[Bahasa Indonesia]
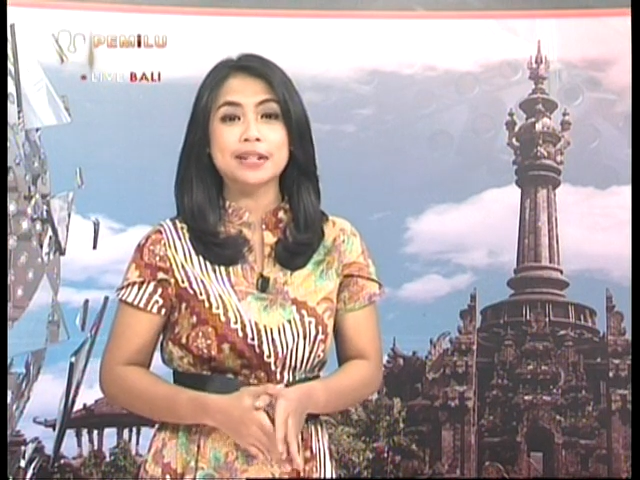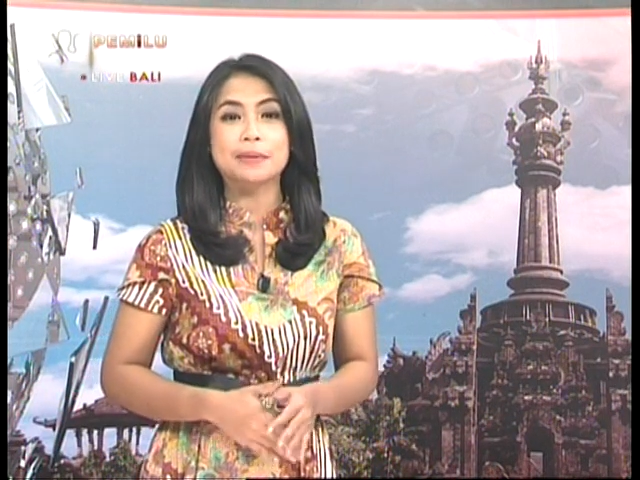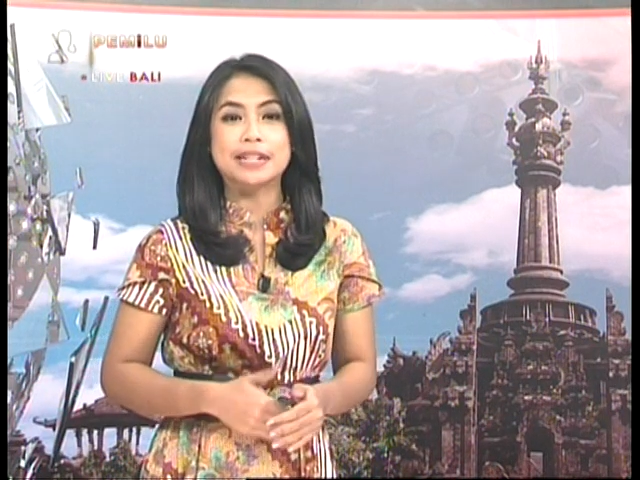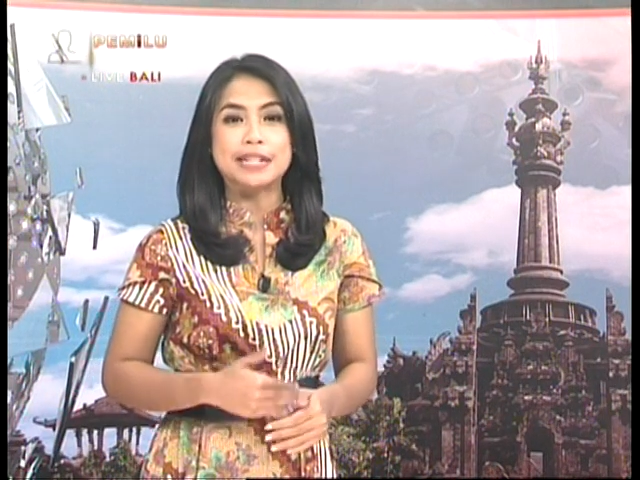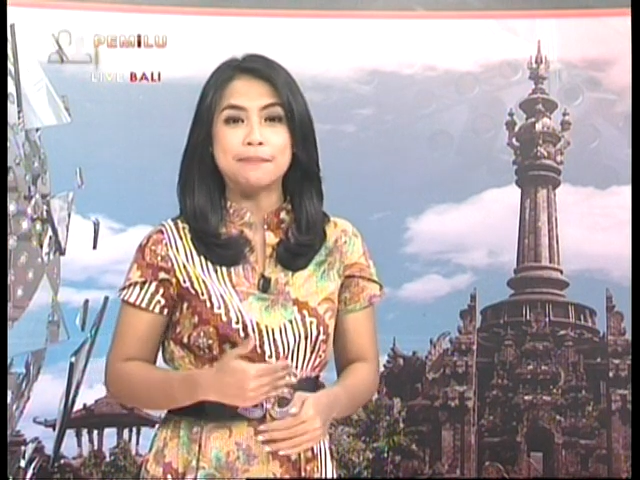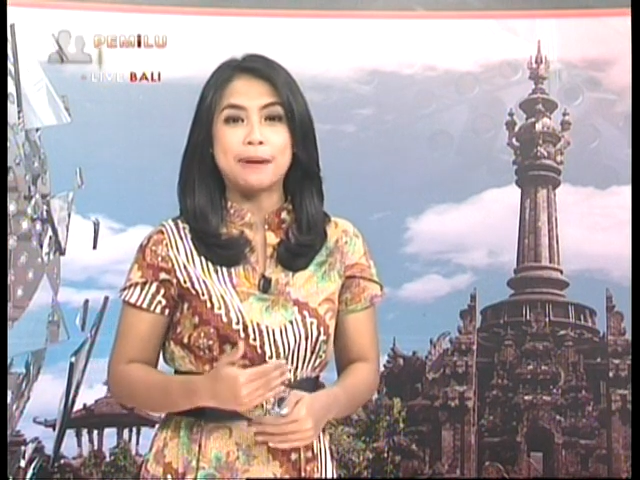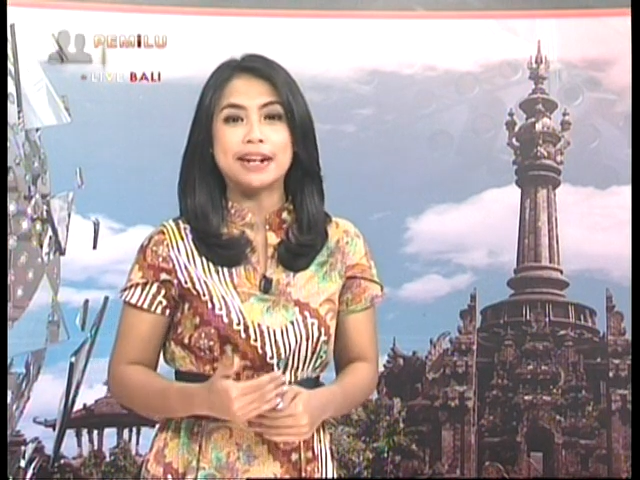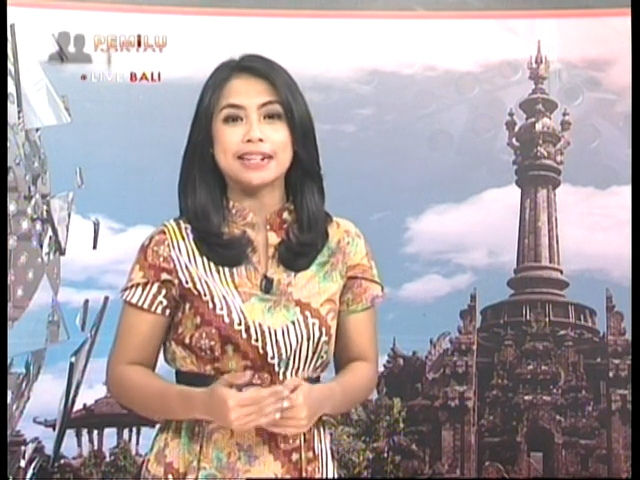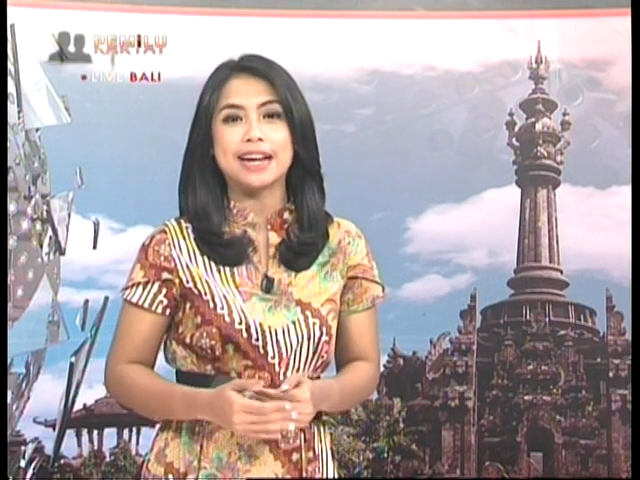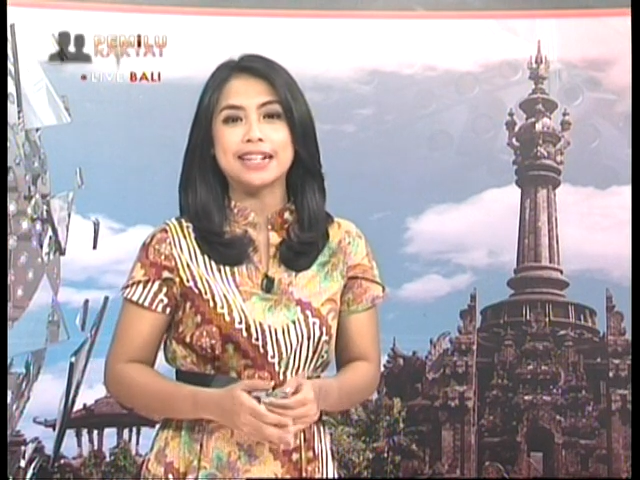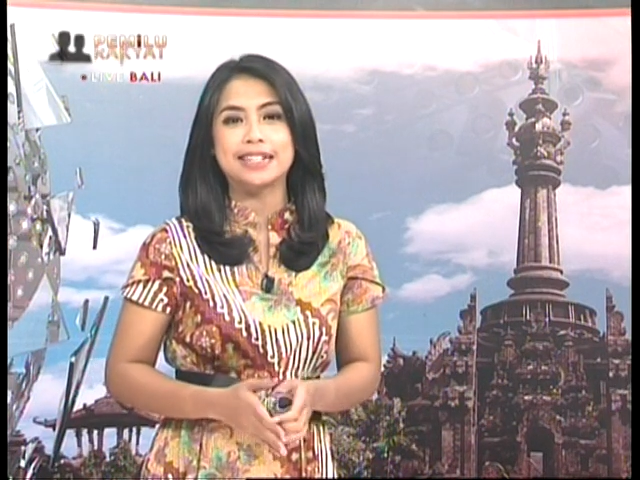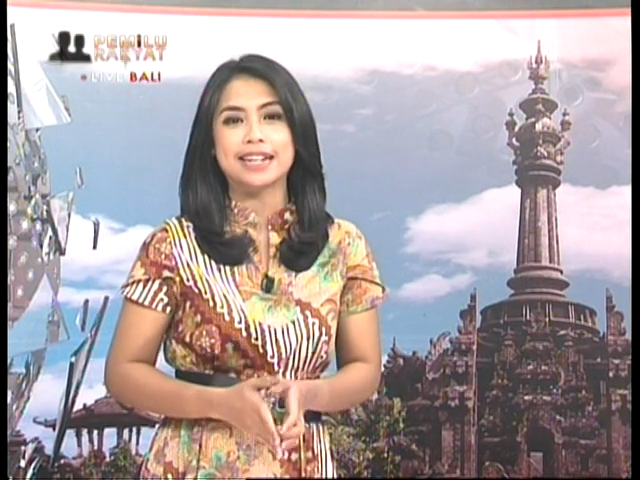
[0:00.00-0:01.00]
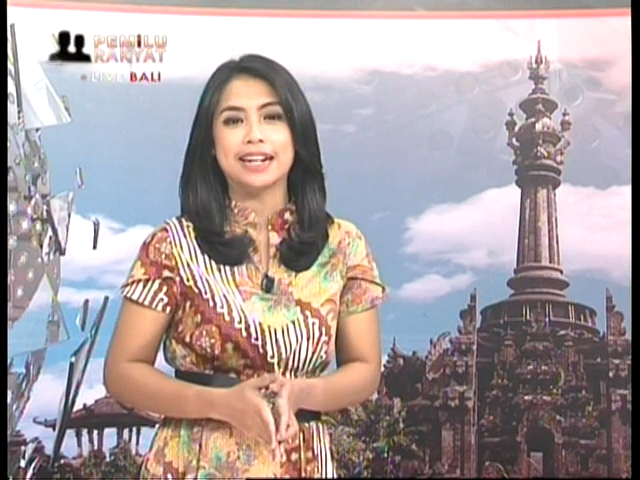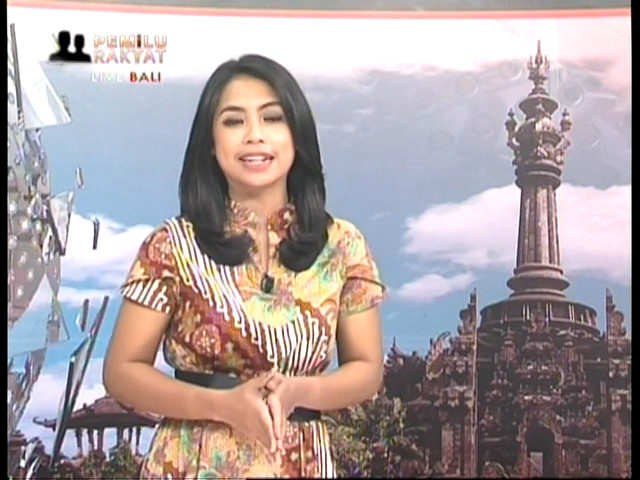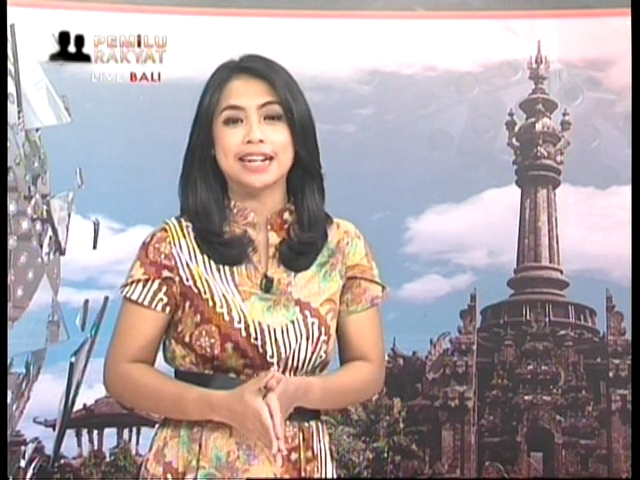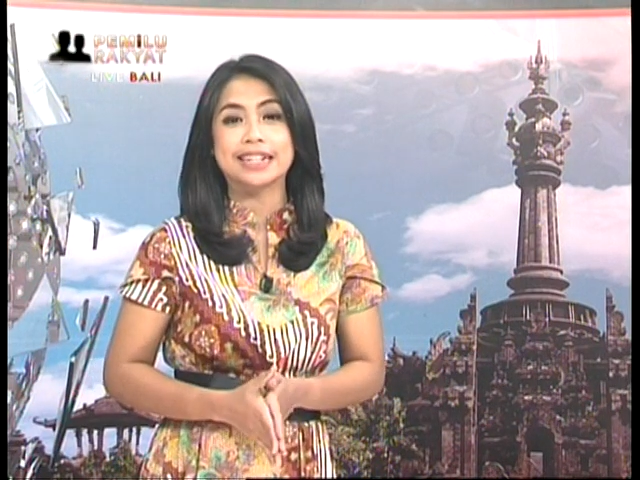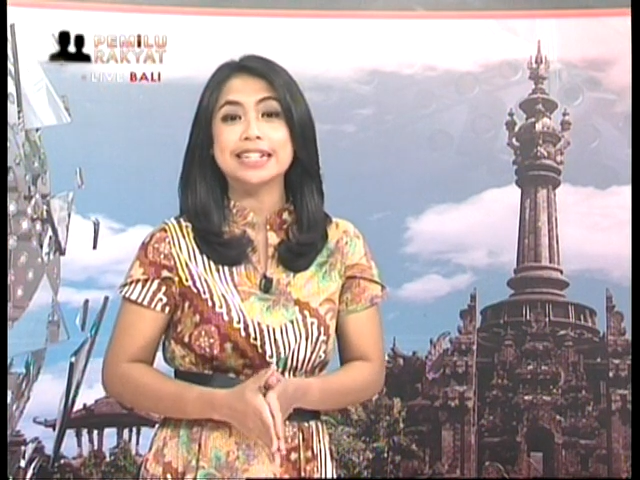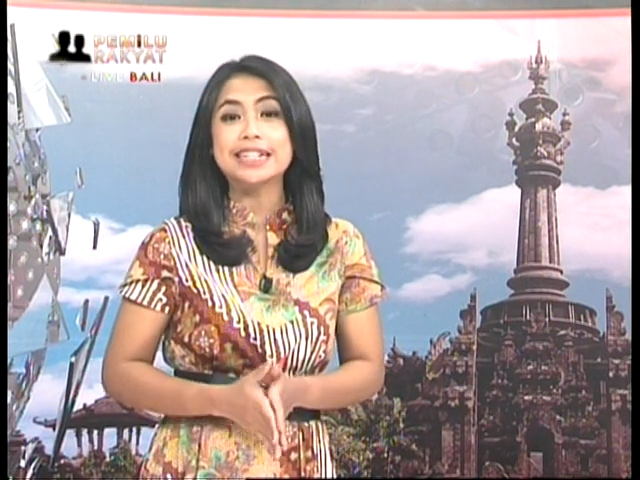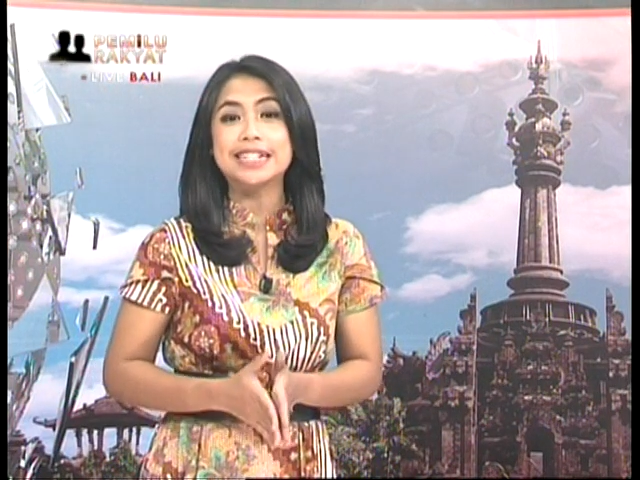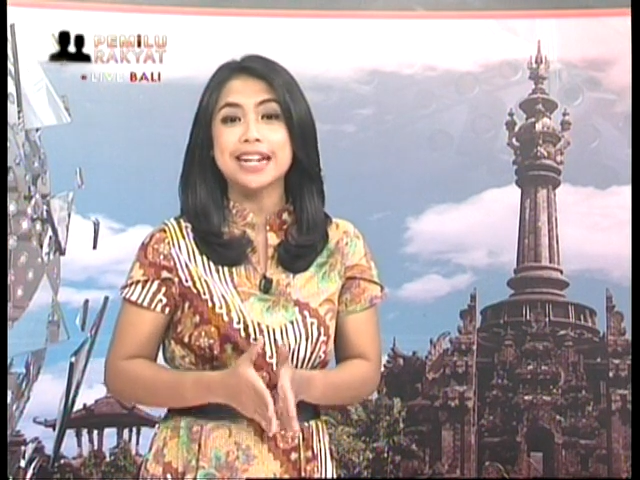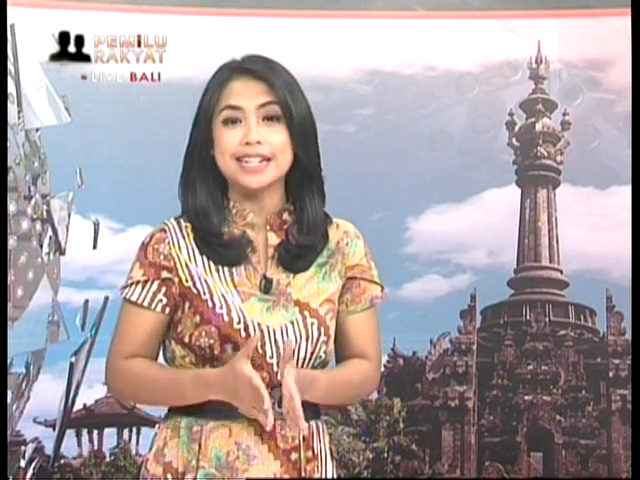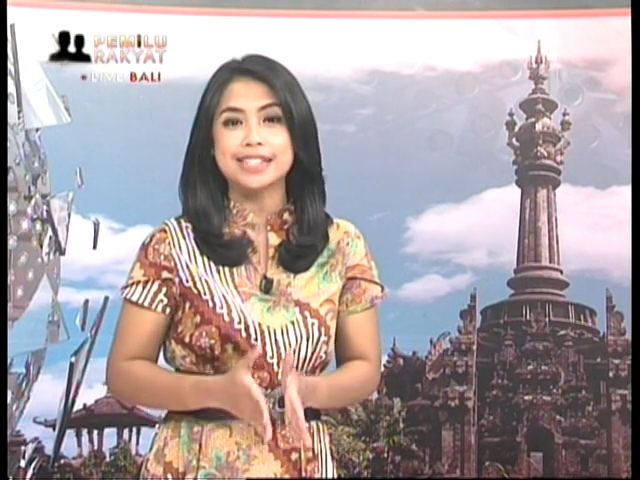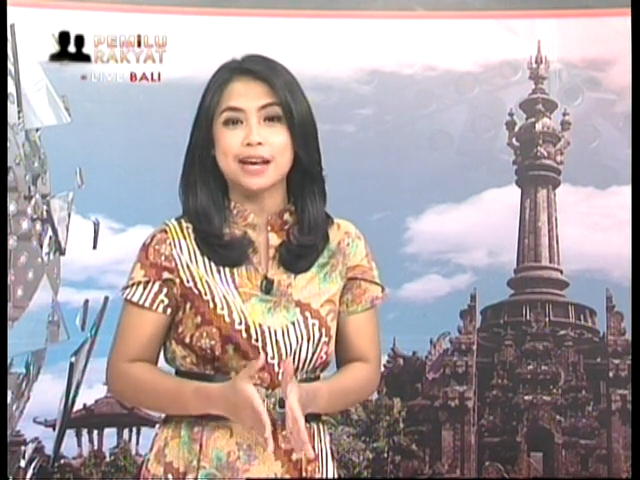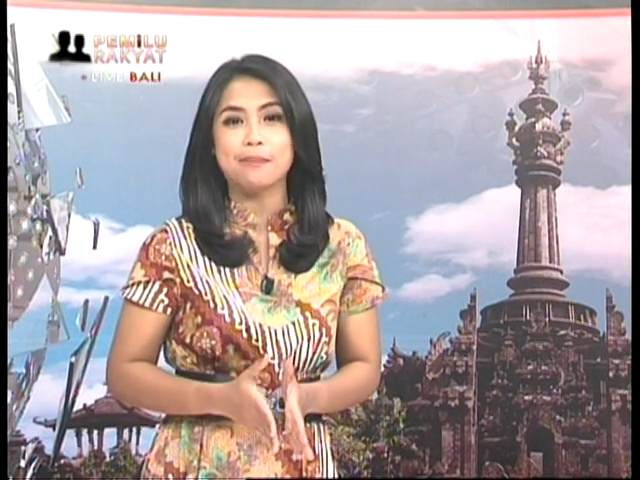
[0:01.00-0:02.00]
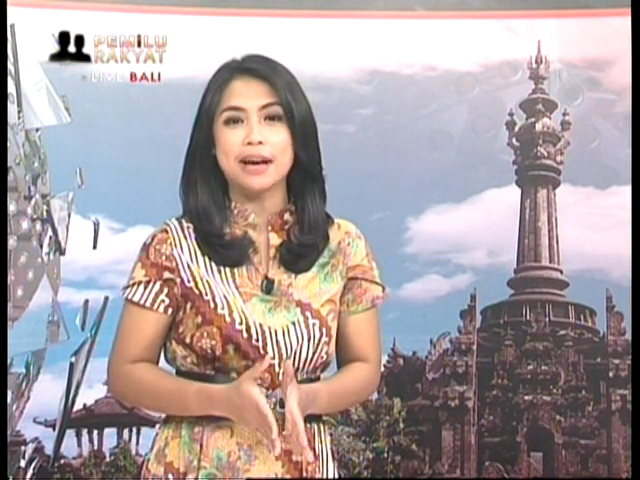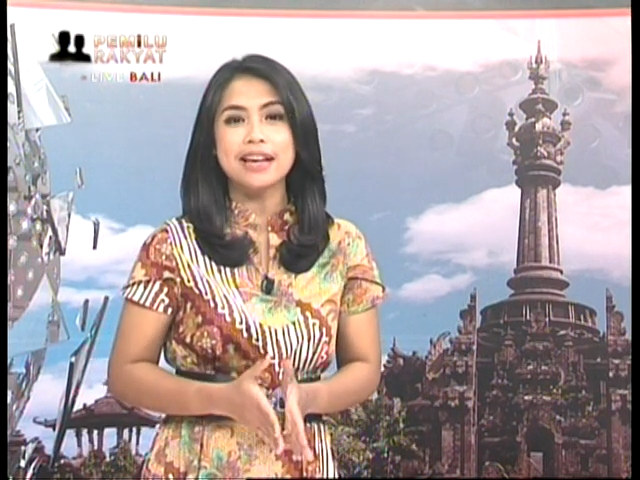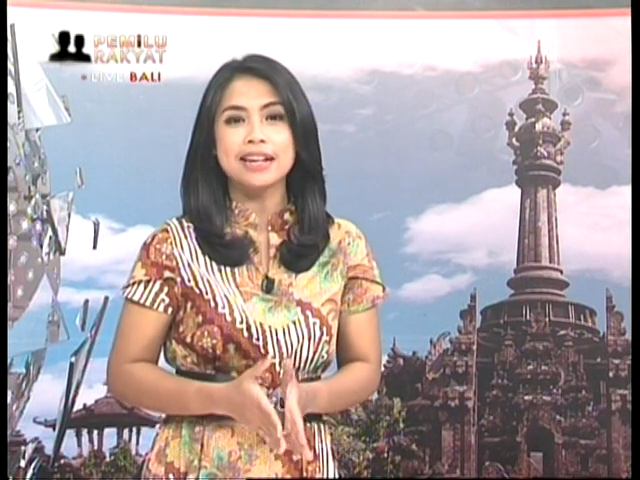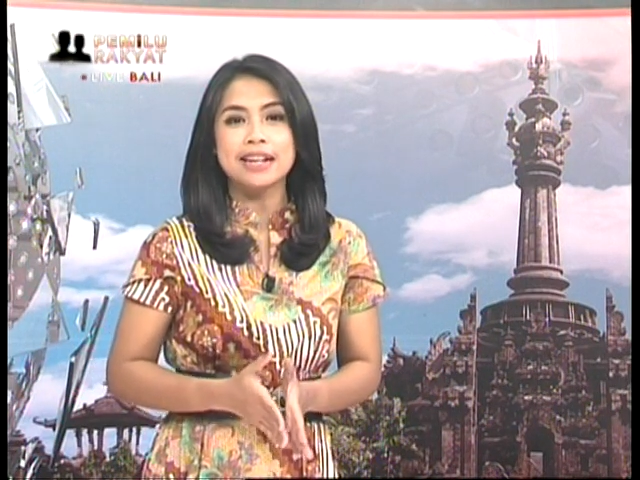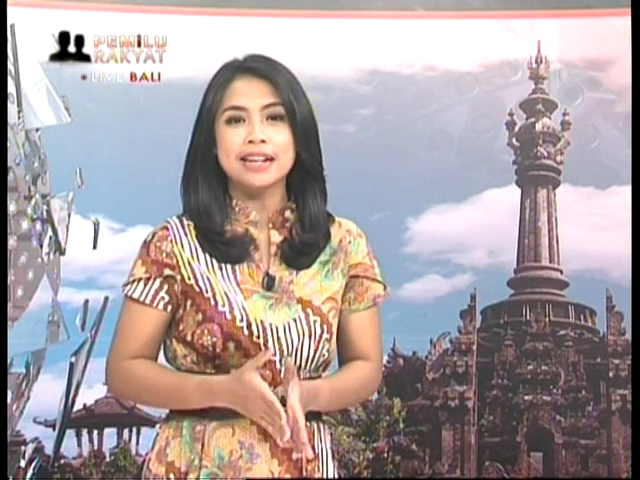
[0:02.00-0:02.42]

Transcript: mengedepankan jalinan kerjasama